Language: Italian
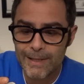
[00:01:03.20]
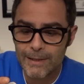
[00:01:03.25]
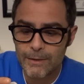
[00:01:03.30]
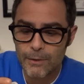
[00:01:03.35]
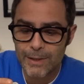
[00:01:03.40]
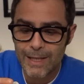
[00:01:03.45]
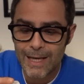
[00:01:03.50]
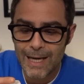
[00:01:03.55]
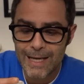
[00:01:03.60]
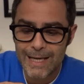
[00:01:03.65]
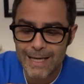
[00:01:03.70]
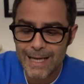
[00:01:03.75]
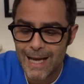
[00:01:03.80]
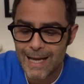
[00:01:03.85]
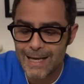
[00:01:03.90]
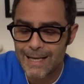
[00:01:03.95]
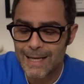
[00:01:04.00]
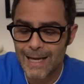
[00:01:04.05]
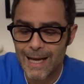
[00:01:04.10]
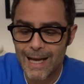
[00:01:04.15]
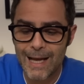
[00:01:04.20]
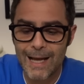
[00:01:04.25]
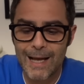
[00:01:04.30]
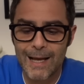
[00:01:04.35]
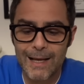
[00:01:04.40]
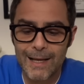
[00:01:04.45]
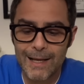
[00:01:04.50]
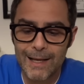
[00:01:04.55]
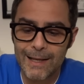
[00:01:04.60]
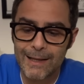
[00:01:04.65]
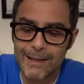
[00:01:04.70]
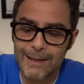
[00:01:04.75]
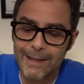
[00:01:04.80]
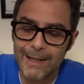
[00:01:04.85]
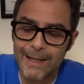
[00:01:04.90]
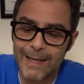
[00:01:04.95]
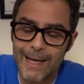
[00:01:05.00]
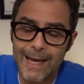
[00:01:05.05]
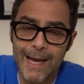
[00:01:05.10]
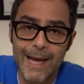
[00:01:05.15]
al momento della ricarica,
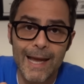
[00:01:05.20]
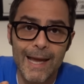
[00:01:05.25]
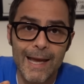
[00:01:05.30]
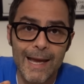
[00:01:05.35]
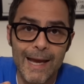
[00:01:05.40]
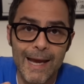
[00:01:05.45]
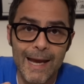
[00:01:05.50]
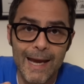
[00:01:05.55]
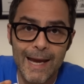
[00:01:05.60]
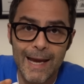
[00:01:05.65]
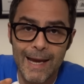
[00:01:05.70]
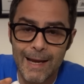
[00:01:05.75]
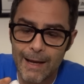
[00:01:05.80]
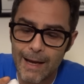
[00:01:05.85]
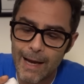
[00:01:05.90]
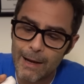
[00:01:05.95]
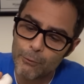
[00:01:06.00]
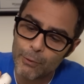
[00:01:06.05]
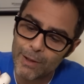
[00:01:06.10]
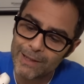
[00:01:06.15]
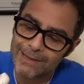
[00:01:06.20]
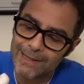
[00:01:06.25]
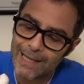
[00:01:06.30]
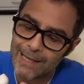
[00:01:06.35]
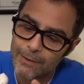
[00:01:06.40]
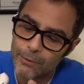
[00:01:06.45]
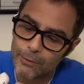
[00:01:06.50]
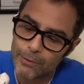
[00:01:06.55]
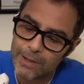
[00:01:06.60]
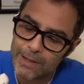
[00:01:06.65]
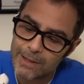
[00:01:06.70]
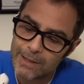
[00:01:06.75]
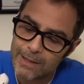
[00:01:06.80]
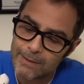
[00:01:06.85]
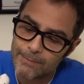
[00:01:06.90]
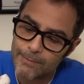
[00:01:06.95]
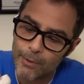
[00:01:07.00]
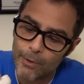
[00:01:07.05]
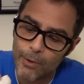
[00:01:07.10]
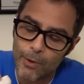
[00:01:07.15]
che è, ha un attacco
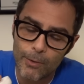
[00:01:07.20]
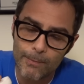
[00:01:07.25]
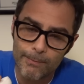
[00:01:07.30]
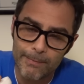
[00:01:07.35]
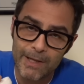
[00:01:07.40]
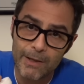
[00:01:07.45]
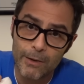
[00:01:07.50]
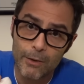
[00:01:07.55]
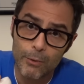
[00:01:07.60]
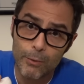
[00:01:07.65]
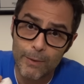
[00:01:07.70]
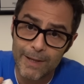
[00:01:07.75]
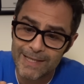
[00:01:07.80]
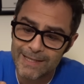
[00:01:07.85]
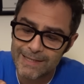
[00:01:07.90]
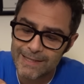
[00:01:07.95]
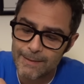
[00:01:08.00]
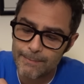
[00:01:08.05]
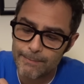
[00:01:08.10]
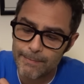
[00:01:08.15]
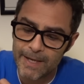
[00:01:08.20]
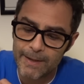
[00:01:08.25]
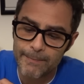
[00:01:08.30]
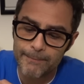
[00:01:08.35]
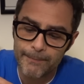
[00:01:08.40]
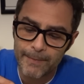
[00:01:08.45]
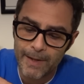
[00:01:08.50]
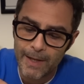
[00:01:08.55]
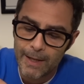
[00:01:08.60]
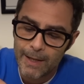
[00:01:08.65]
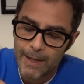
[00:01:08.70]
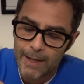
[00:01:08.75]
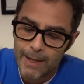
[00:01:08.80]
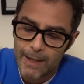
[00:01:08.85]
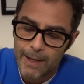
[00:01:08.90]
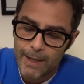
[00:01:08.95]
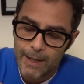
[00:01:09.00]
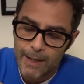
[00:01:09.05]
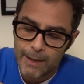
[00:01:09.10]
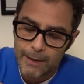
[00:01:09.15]
di tipo micro USB
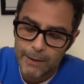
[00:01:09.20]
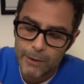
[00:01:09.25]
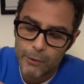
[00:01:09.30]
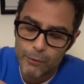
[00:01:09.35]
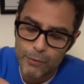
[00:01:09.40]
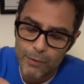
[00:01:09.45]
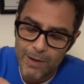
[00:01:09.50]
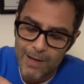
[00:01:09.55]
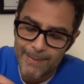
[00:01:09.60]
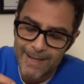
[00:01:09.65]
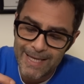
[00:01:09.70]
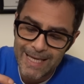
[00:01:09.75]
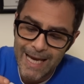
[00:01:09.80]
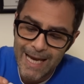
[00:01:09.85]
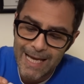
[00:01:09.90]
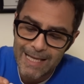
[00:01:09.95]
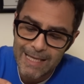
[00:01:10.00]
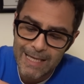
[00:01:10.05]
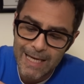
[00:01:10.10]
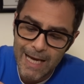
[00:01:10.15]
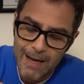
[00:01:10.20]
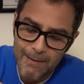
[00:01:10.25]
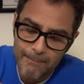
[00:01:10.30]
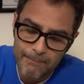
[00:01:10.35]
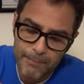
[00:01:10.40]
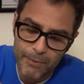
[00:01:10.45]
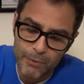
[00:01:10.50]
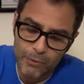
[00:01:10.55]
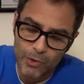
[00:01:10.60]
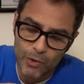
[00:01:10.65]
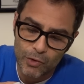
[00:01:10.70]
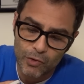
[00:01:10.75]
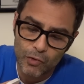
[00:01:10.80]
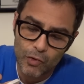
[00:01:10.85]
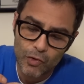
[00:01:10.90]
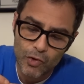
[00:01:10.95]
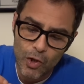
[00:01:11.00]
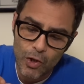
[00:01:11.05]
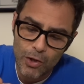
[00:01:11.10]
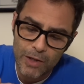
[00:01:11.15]
Chiusura magnetica
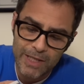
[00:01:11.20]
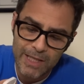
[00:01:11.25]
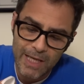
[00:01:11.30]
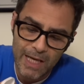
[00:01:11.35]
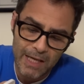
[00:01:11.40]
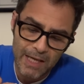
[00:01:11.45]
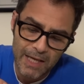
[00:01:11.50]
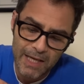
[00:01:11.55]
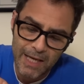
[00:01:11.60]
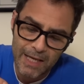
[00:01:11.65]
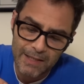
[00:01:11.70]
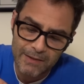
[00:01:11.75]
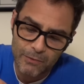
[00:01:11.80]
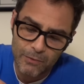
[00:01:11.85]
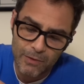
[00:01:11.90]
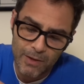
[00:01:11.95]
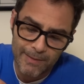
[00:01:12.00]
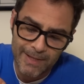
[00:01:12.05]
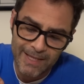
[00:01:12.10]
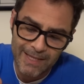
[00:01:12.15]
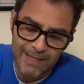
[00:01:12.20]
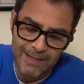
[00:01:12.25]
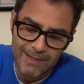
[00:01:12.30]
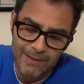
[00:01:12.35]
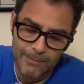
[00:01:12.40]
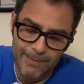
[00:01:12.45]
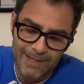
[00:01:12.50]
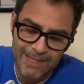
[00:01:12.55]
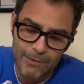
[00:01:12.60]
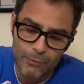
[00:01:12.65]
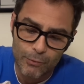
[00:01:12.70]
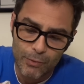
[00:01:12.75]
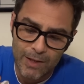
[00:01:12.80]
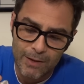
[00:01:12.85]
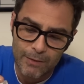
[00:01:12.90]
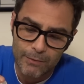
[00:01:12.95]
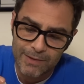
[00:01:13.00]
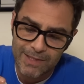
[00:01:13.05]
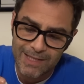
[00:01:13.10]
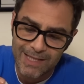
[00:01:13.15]
piuttosto solida e assolutamente insomma,
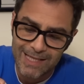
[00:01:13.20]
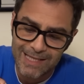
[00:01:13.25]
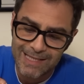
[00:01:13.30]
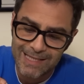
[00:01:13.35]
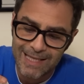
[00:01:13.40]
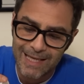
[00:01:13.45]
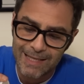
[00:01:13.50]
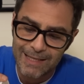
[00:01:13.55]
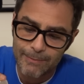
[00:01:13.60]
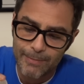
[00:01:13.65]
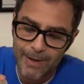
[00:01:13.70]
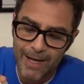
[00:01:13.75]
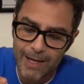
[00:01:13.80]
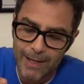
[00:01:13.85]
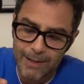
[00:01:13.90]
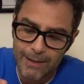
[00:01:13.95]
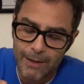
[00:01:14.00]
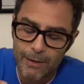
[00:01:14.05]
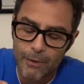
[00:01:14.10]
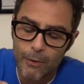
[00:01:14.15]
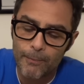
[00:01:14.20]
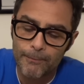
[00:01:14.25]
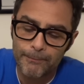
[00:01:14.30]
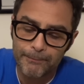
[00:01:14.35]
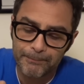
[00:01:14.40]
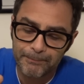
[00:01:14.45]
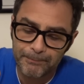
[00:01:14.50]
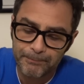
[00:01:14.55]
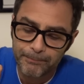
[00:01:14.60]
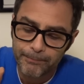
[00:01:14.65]
sicura, non si rischia di perderlo.